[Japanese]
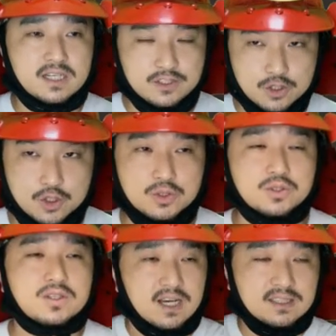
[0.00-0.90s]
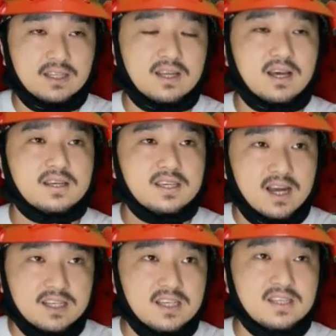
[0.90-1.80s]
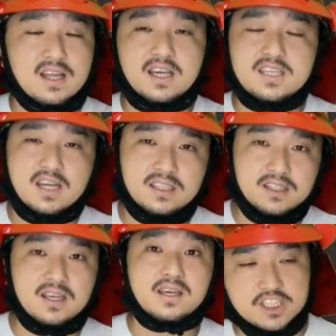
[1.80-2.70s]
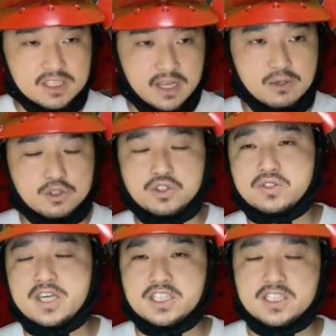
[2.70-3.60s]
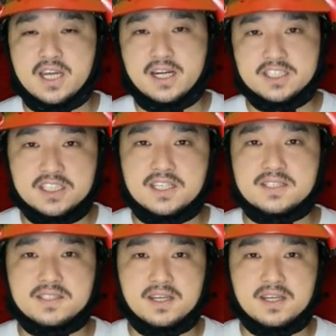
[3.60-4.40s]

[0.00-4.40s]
甲冑、刀、槍、薙刀で陳代を襲撃したらしいです